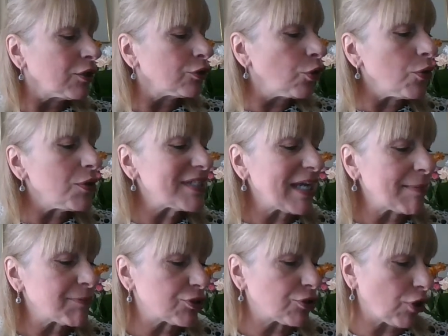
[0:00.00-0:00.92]

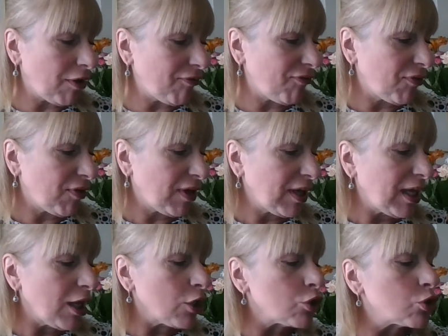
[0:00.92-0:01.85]
Deuxième strophe.
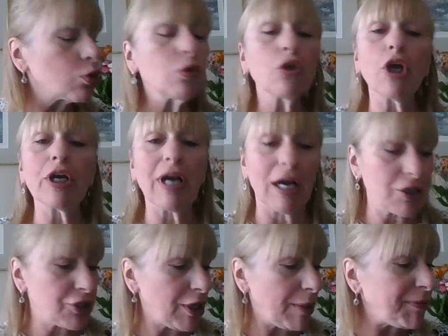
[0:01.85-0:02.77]
Sous le grand
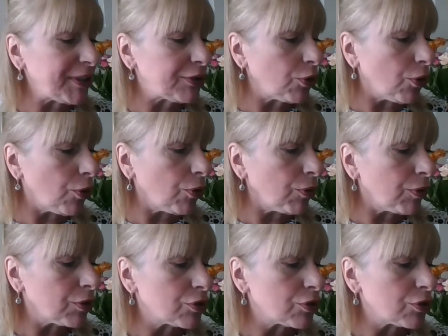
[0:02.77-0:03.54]
chapiteau,